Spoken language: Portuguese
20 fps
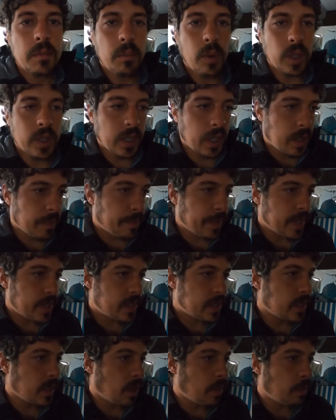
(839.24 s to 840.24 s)
bota na
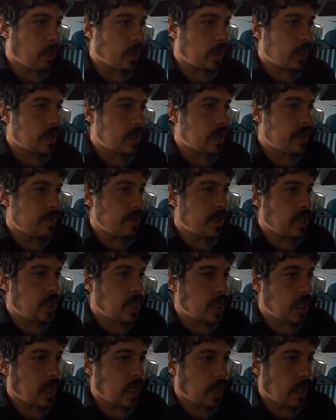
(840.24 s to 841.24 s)
pressão, bota a
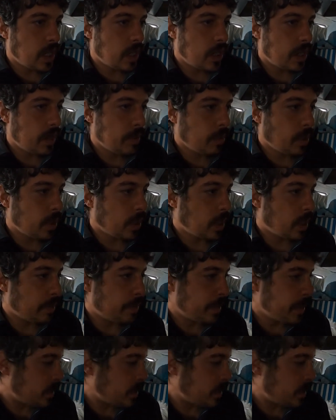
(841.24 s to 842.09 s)
cervejinha, né? Aí bota na